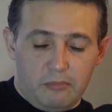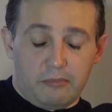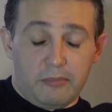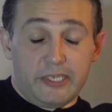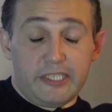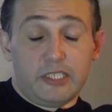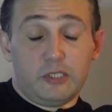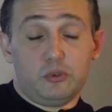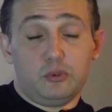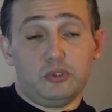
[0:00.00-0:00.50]

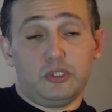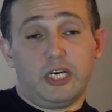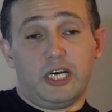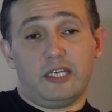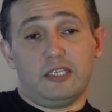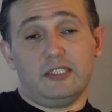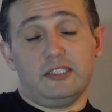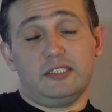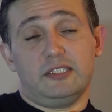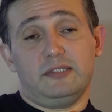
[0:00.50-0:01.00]
Maya
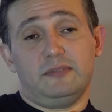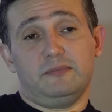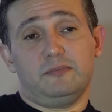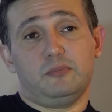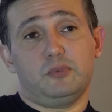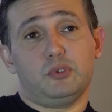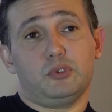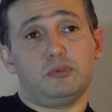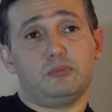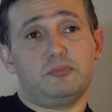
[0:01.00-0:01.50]
uygarlığı
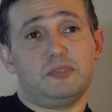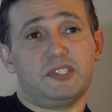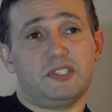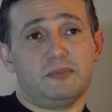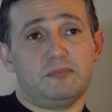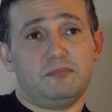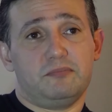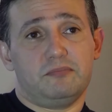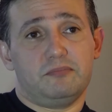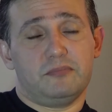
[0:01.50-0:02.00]
bugün
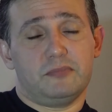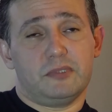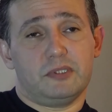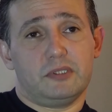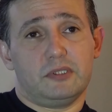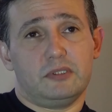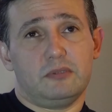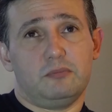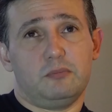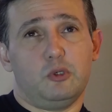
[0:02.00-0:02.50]
bizim
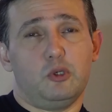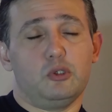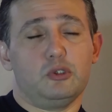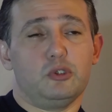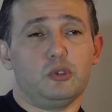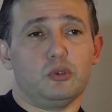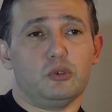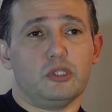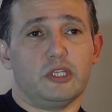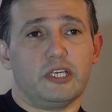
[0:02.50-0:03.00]
e,
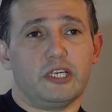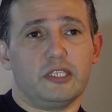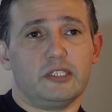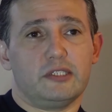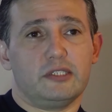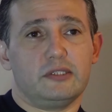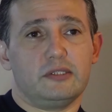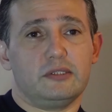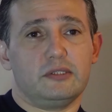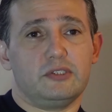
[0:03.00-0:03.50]
bölge olarak
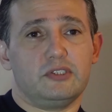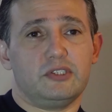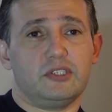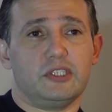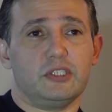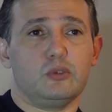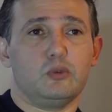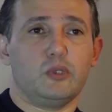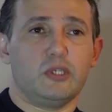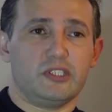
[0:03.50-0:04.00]

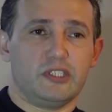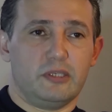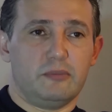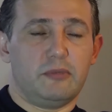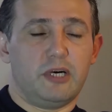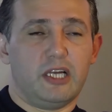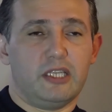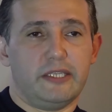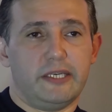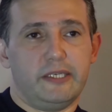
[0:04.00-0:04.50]
işte
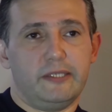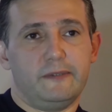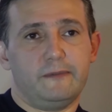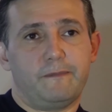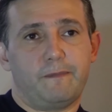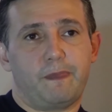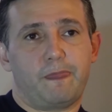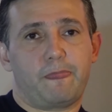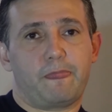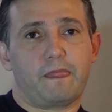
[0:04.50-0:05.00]
Guatemala,
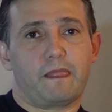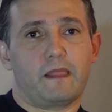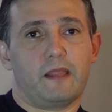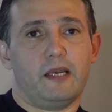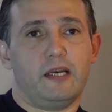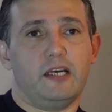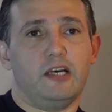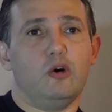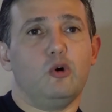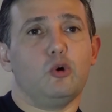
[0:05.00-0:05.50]

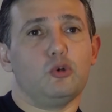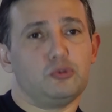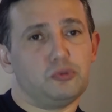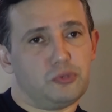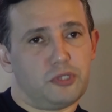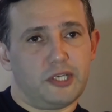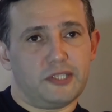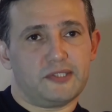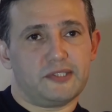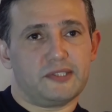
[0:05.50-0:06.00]
e,
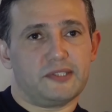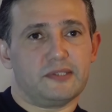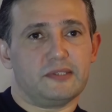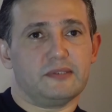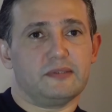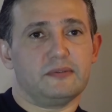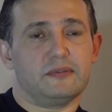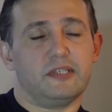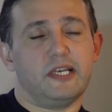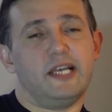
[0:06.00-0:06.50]
Honduras,
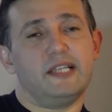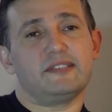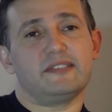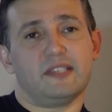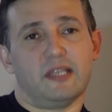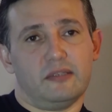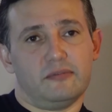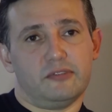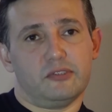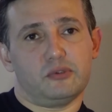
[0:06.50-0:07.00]
El
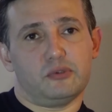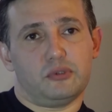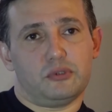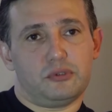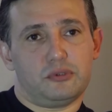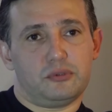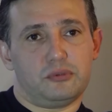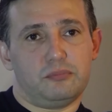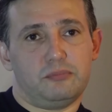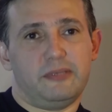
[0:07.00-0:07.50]

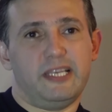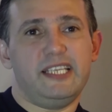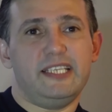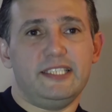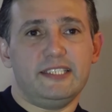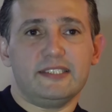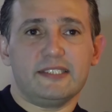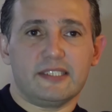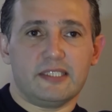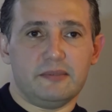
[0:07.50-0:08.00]
Salvador,
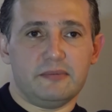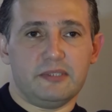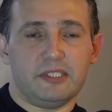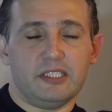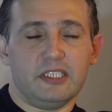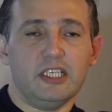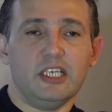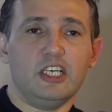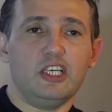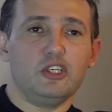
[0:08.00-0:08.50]
Belize
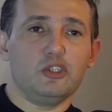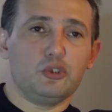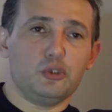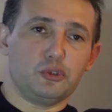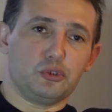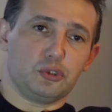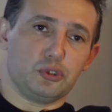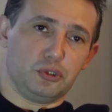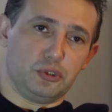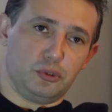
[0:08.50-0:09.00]
gibi
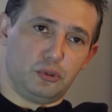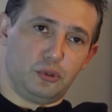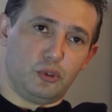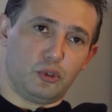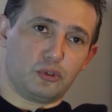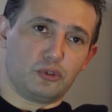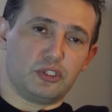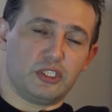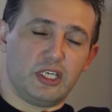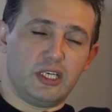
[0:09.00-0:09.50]
küçük
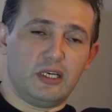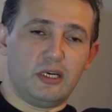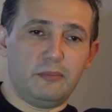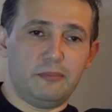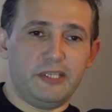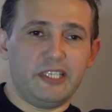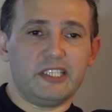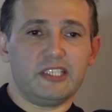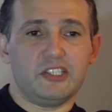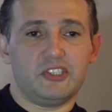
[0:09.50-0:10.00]
Orta
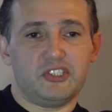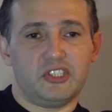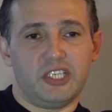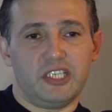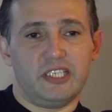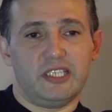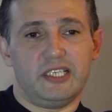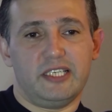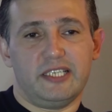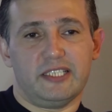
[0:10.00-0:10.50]
Amerika
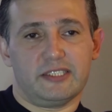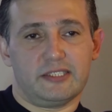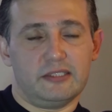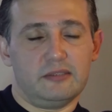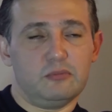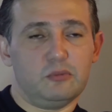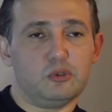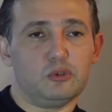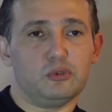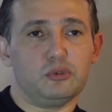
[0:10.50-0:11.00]

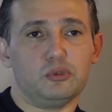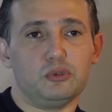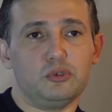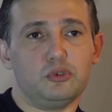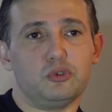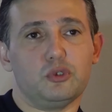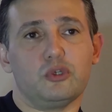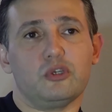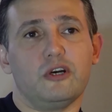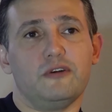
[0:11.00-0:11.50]
şehirlerinin
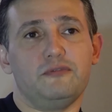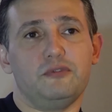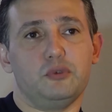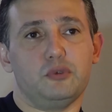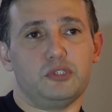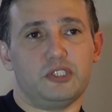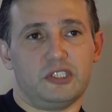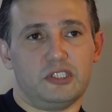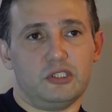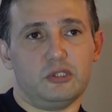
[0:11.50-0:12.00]
bulunduğu coğrafya
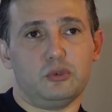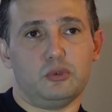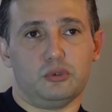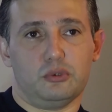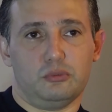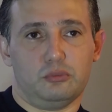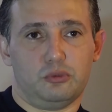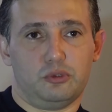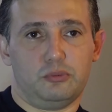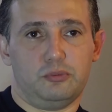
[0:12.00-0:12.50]
üzerinde
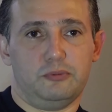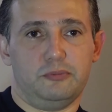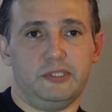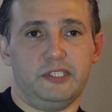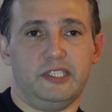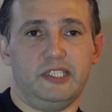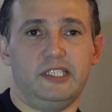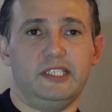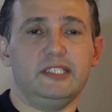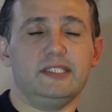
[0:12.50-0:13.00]
kurulmuş bir
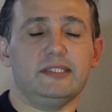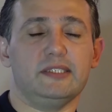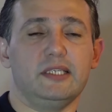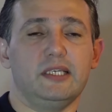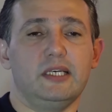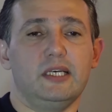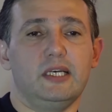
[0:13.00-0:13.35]
medeniyet.